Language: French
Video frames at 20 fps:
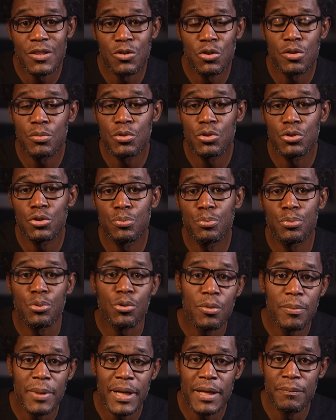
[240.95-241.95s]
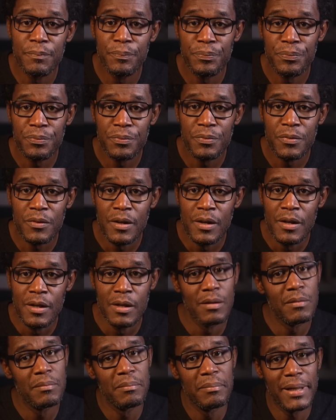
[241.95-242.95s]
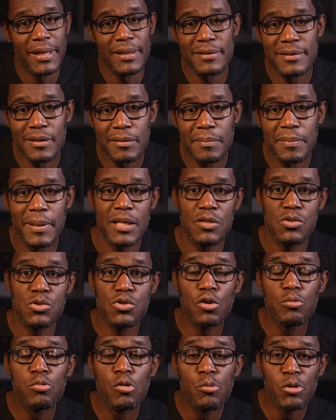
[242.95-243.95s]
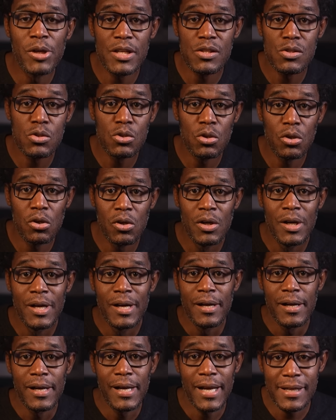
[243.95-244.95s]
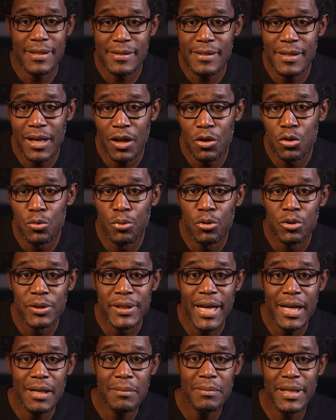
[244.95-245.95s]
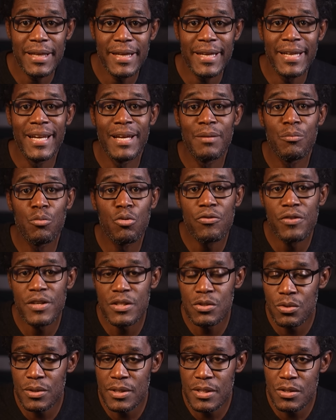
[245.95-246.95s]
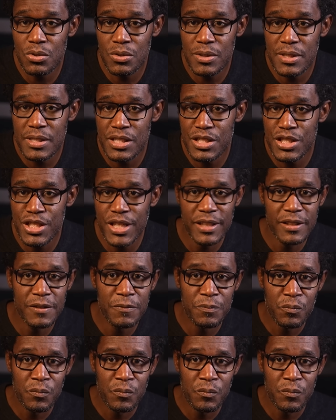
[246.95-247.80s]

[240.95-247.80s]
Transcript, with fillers: nombre de problèmes. Par exemple, la surpopulation, l'accès à l'eau potable et les mauvaises conditions d'hygiène.